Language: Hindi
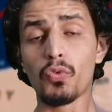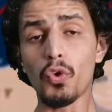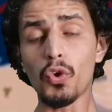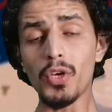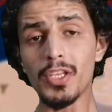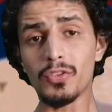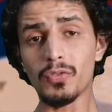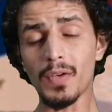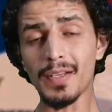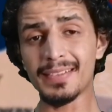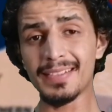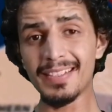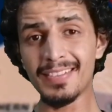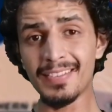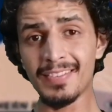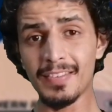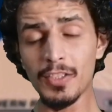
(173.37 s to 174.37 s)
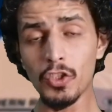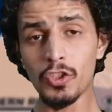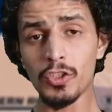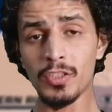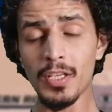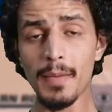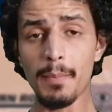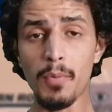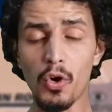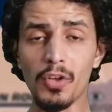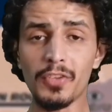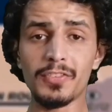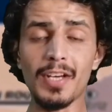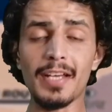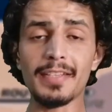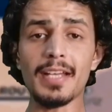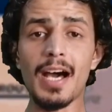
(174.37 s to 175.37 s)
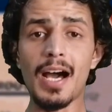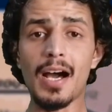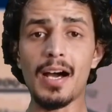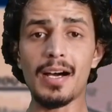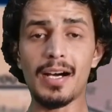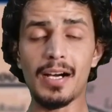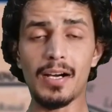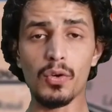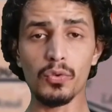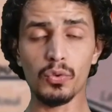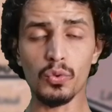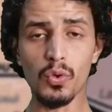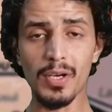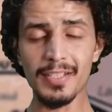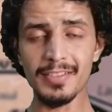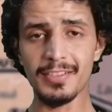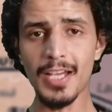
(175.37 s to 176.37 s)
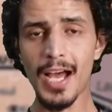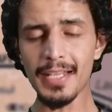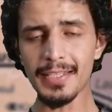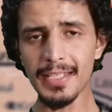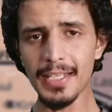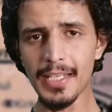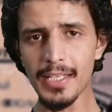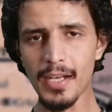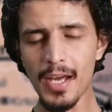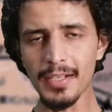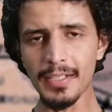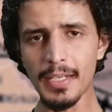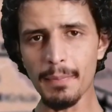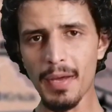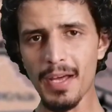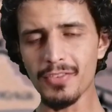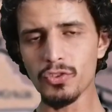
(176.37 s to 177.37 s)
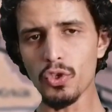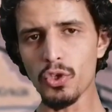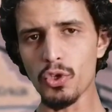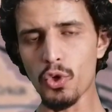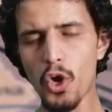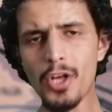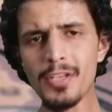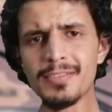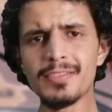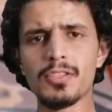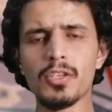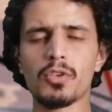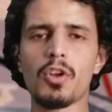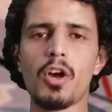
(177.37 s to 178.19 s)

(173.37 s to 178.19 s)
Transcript: वो इस वक्त इस चीज़ से बहुत ज़्यादा उसको खदशात है कि ईरान के पास जो ड्रोन